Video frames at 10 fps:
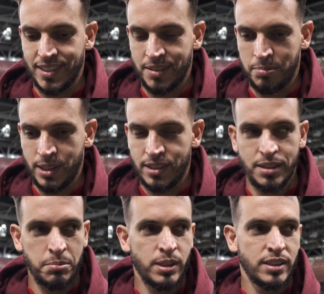
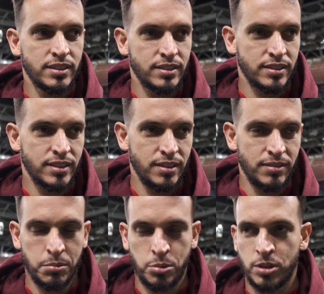Спасибо. И
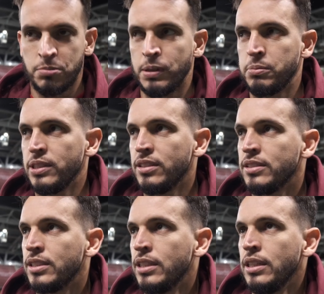вам тоже с победой.
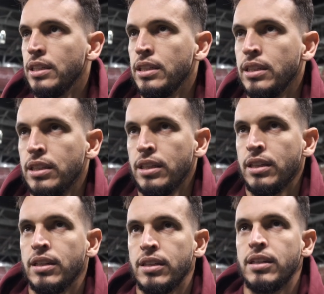
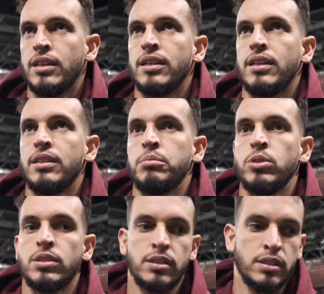А,
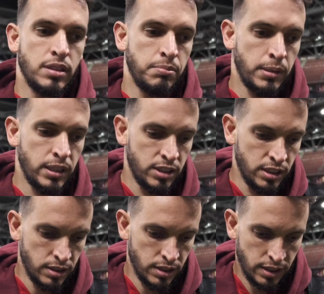эмоции
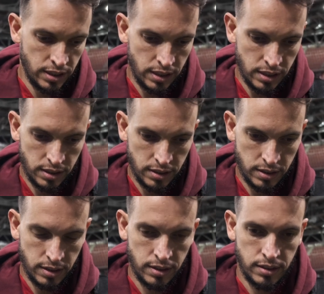положительные,
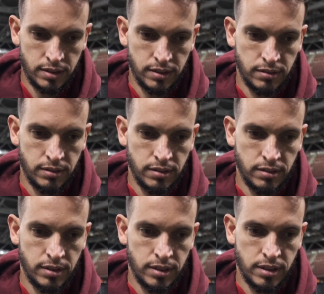конечно.
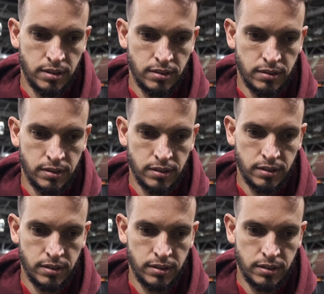Э,